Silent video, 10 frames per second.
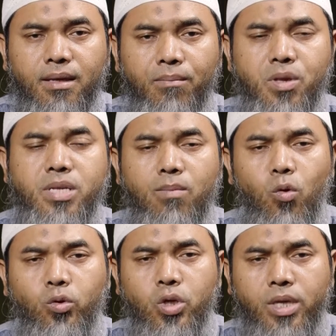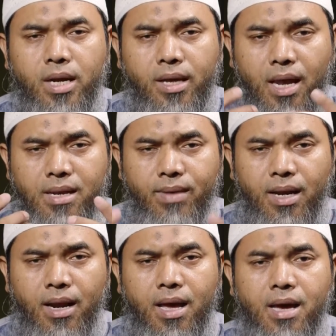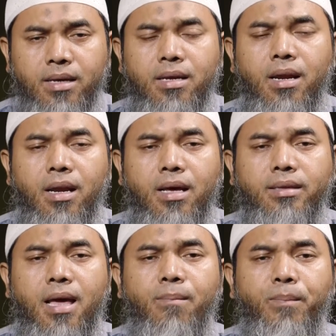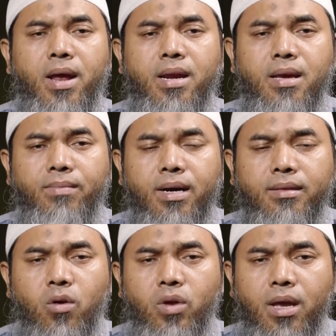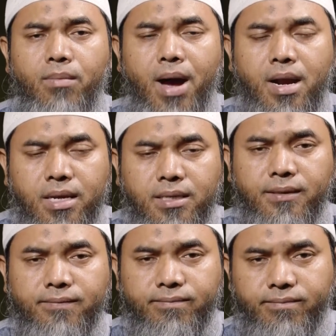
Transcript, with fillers: bisa mewujudkan kalimat la ilaha illallah tanpa dia mengetahui maknanya